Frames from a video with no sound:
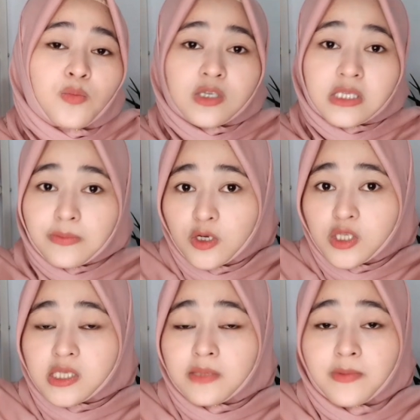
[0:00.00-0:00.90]

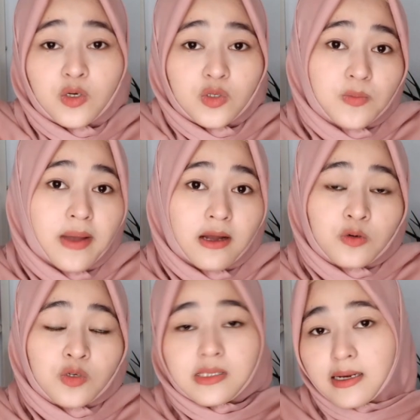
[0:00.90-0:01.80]
pose-pose bagus-bagus,